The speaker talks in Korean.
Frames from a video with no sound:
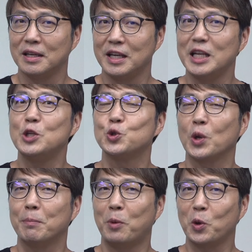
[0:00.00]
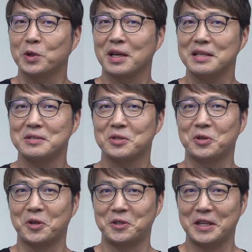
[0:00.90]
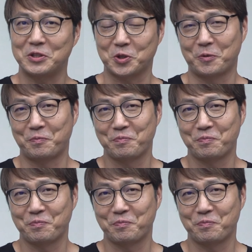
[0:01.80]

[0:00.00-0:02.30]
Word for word: 일종의 폭탄 선언을 했죠.